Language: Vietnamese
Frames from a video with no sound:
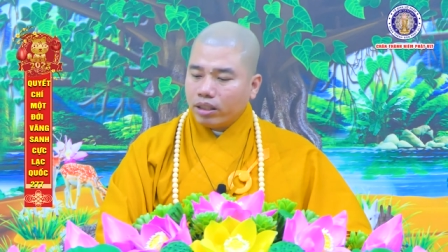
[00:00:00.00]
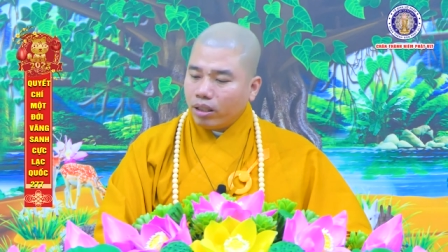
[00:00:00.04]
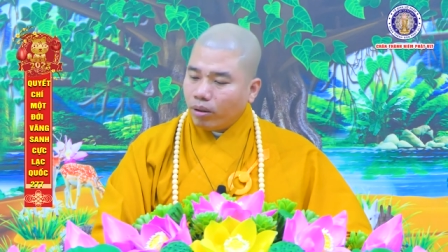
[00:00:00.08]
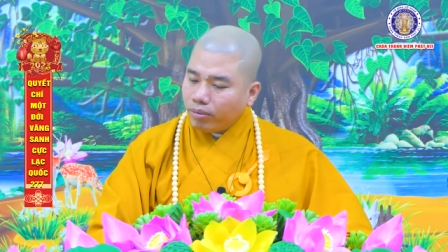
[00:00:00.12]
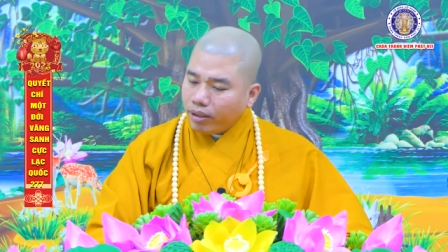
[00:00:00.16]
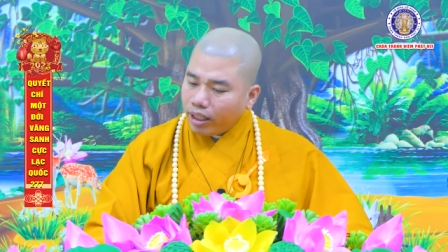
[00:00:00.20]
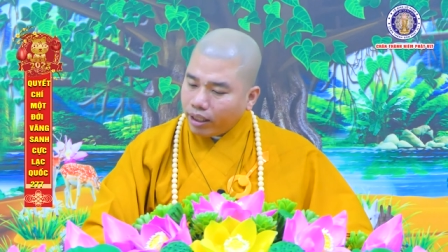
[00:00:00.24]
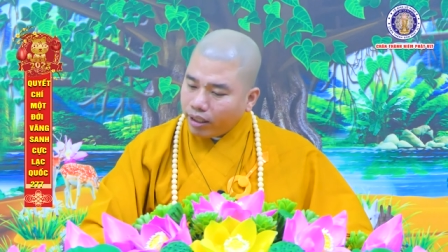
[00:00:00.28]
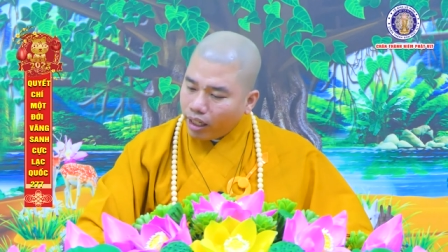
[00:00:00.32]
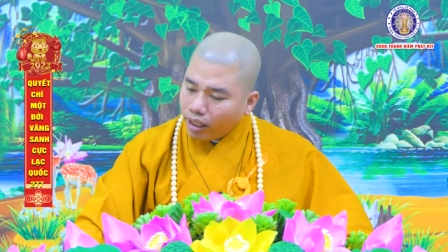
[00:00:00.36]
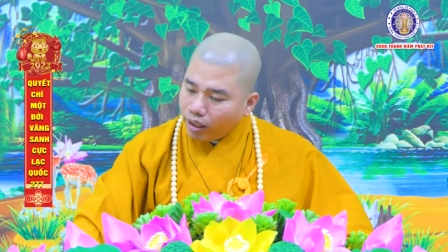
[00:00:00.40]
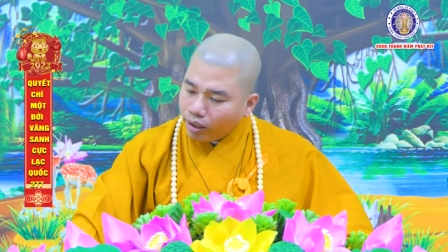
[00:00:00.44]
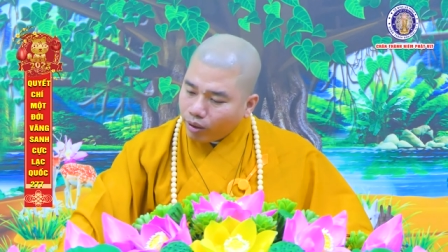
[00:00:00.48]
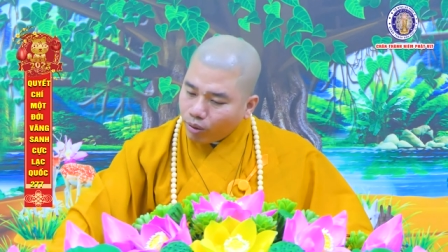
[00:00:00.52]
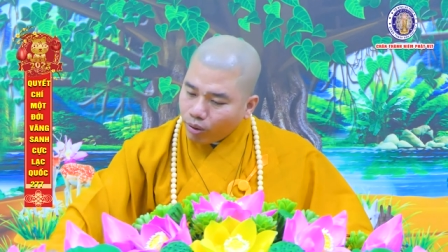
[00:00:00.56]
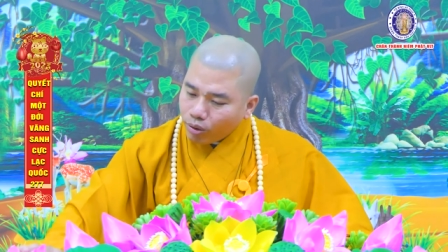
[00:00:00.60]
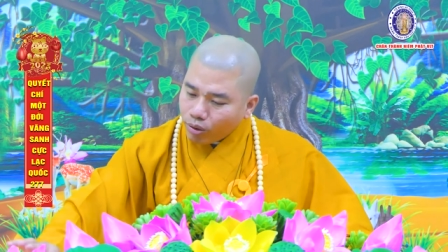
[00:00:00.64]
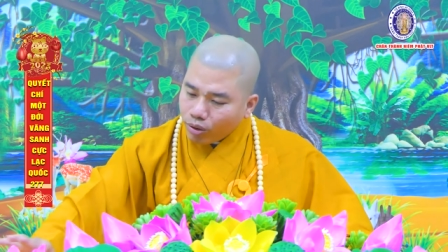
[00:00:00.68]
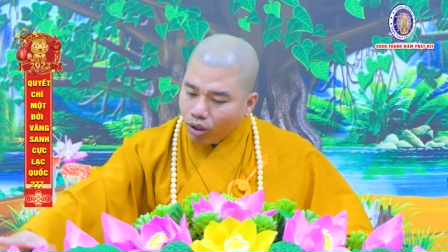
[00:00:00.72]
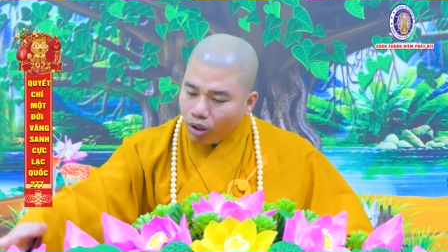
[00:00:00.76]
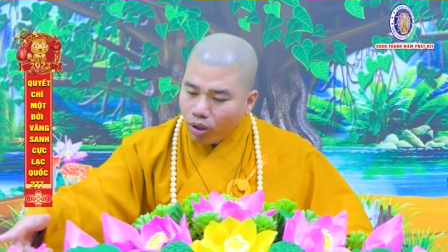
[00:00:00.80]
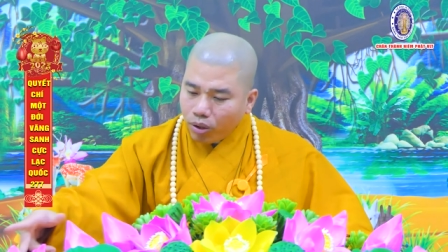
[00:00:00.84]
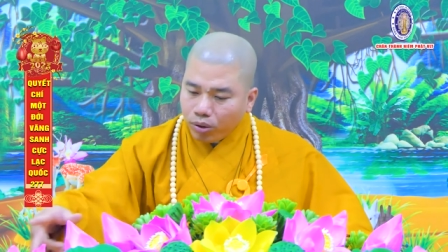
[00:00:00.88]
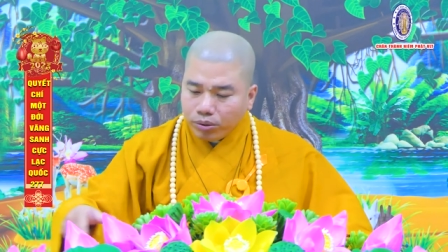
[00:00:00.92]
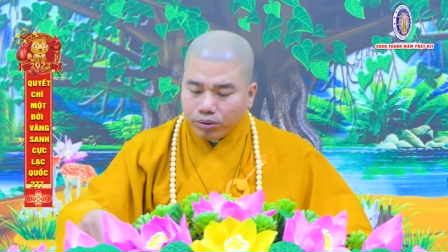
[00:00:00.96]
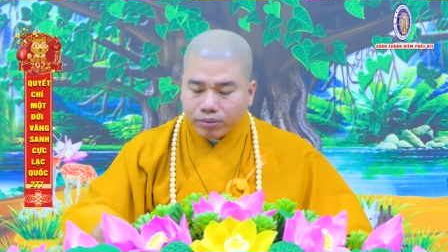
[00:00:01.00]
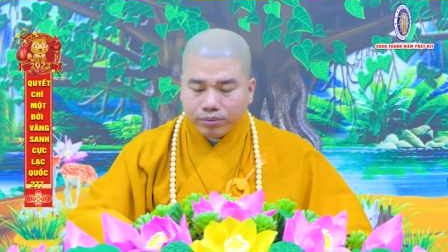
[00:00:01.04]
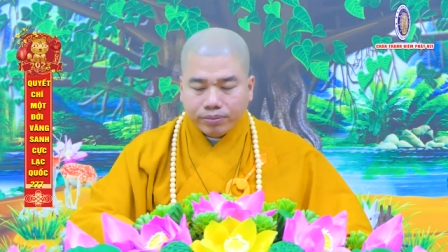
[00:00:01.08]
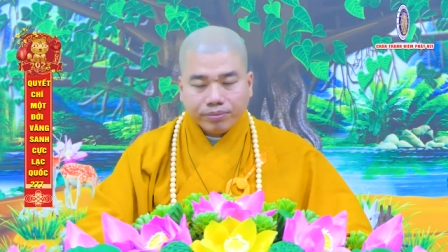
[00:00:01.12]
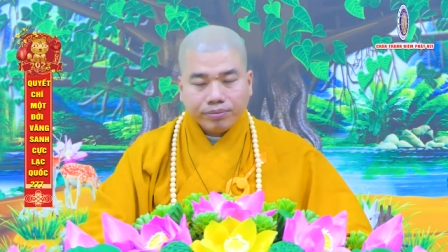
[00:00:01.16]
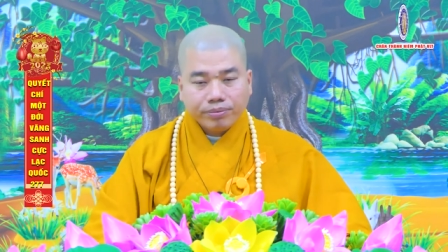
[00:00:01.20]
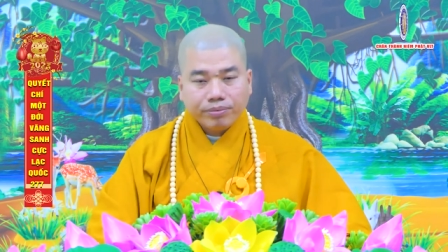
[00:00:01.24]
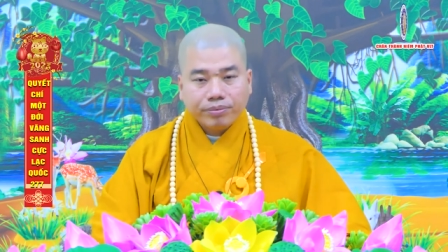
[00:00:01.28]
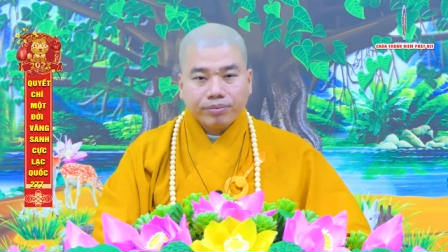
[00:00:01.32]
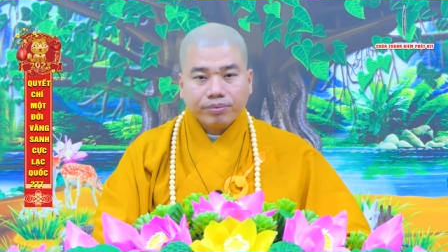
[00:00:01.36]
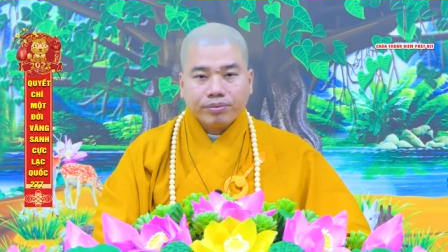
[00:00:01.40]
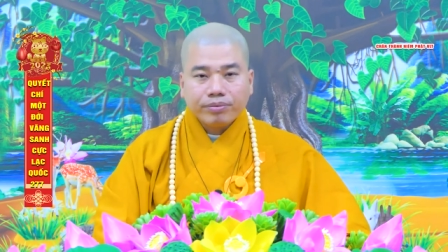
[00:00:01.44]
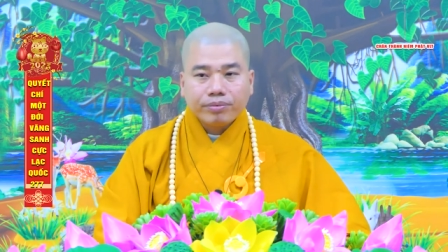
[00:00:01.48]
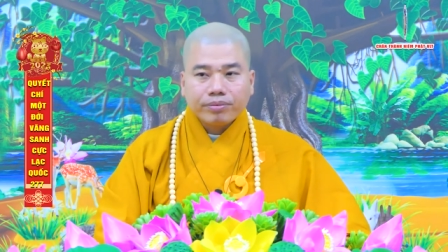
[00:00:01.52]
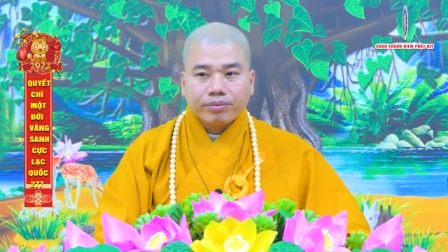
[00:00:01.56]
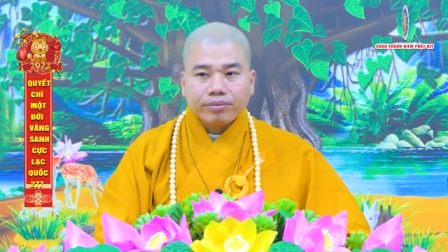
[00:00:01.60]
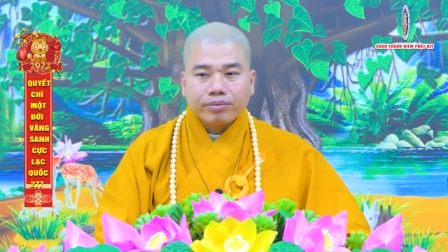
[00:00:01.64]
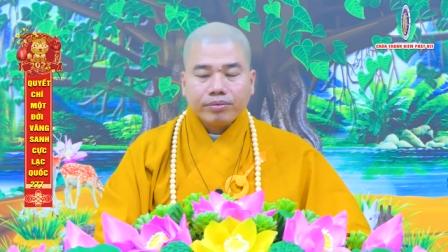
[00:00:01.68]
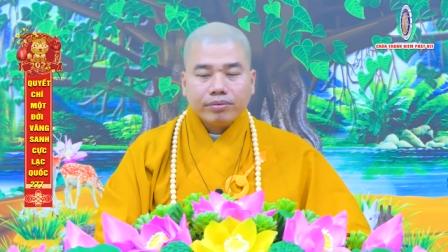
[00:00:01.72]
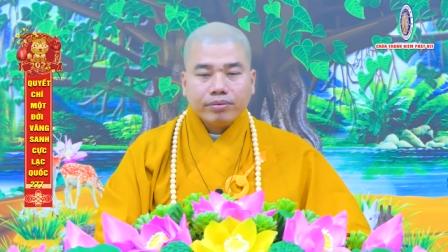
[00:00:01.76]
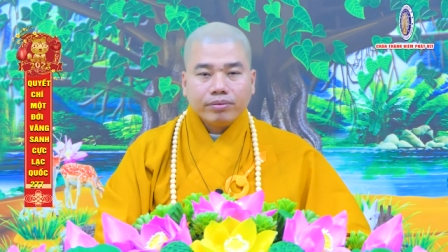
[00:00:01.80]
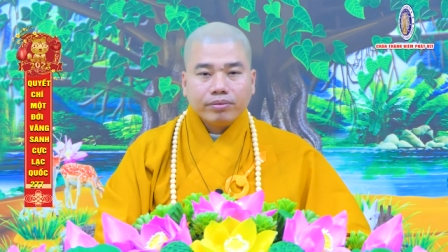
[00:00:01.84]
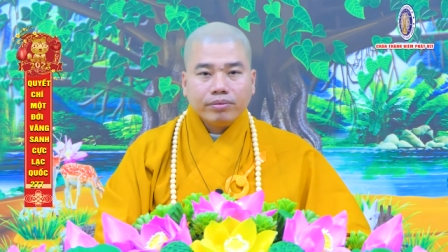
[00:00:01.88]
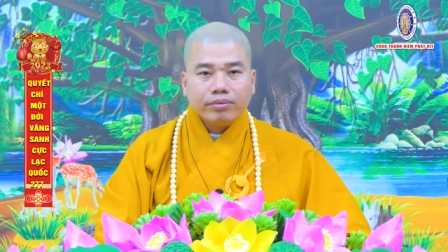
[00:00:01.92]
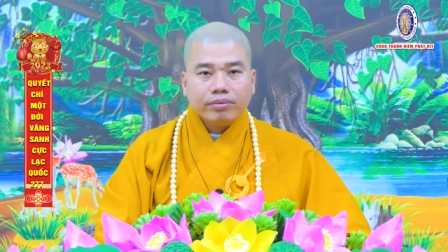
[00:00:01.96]
trong gia đình của cô
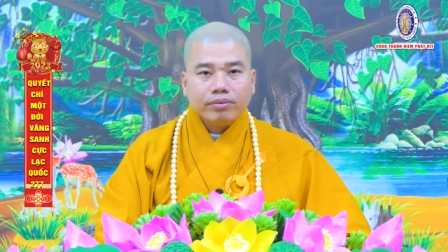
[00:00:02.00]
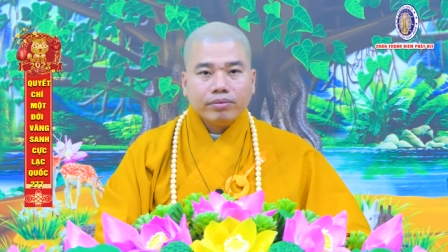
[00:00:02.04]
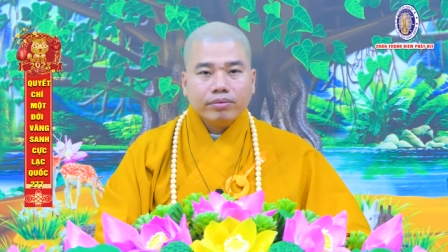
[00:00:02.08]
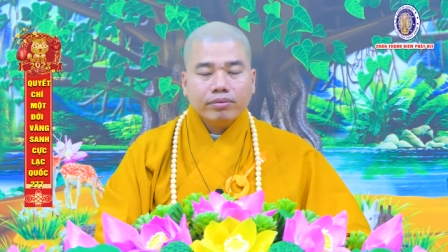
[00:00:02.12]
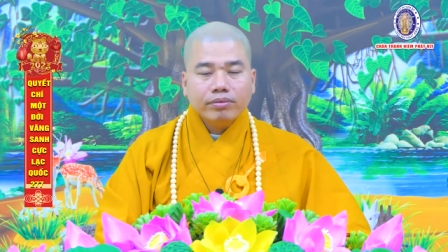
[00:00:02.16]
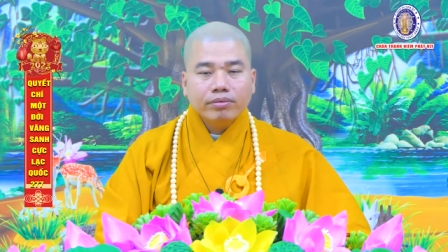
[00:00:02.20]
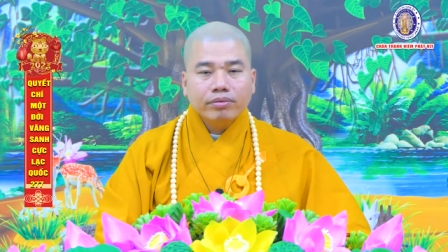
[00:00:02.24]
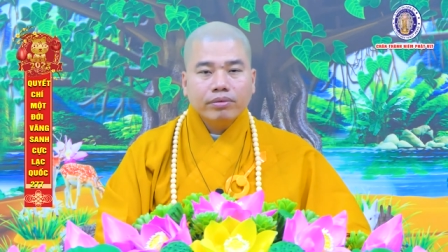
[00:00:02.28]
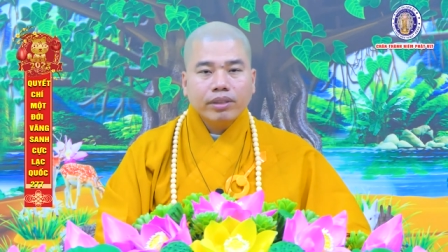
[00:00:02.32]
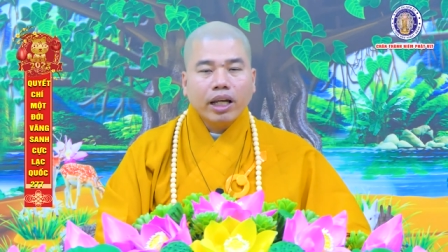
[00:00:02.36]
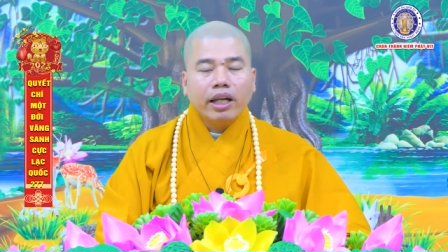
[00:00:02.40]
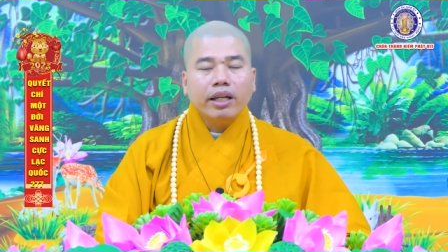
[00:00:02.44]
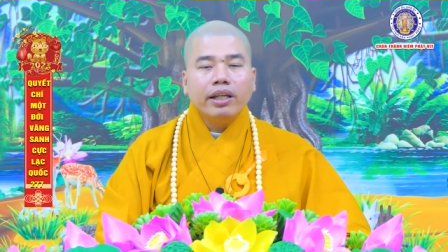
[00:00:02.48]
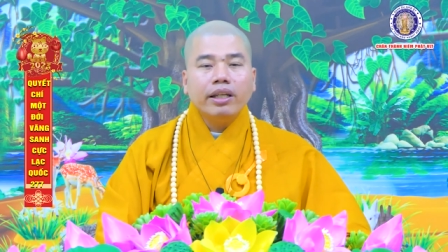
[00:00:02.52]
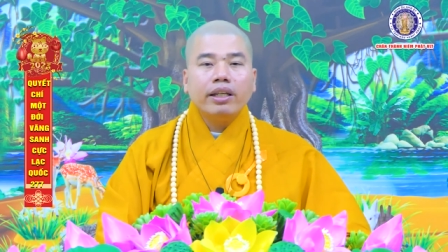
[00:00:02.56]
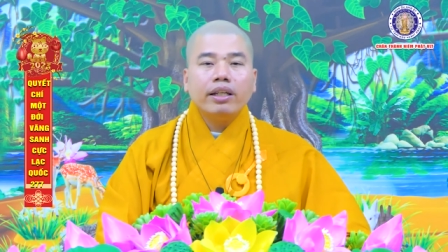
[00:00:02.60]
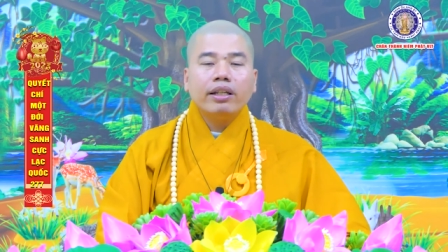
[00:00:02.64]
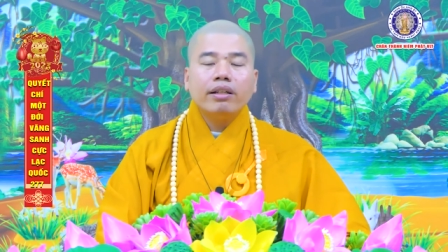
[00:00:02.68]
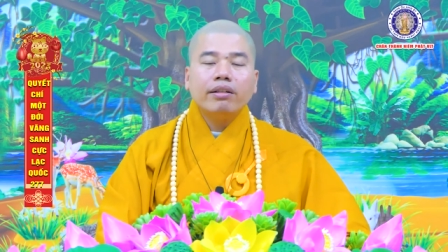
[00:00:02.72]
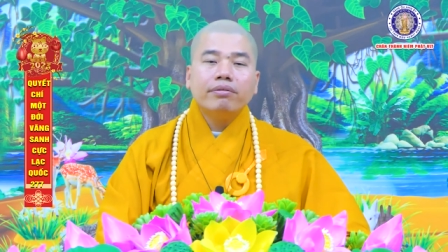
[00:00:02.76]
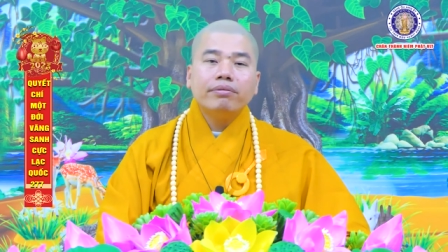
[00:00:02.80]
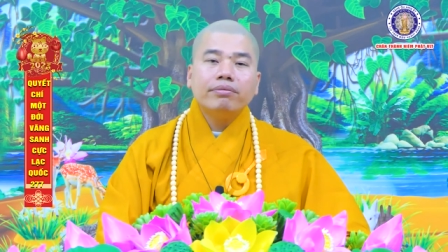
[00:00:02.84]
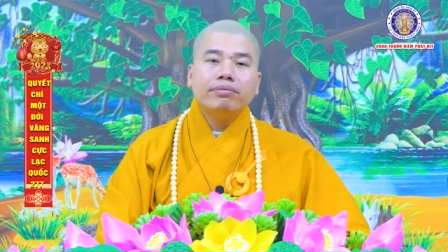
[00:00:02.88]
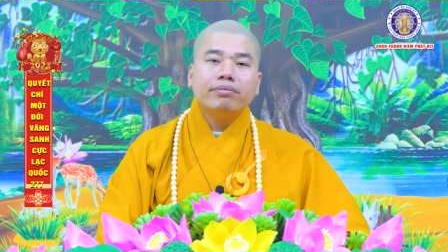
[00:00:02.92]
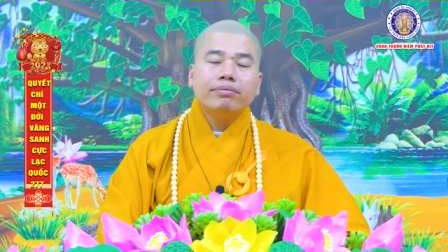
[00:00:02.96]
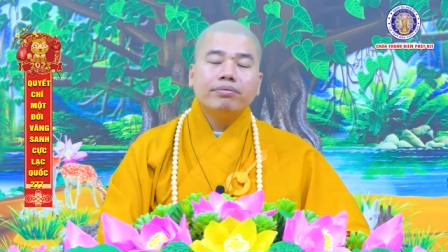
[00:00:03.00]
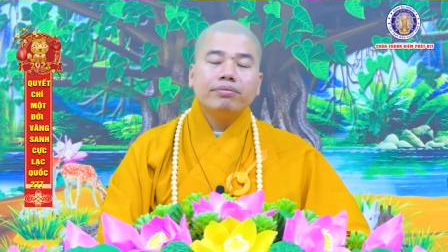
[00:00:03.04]
thì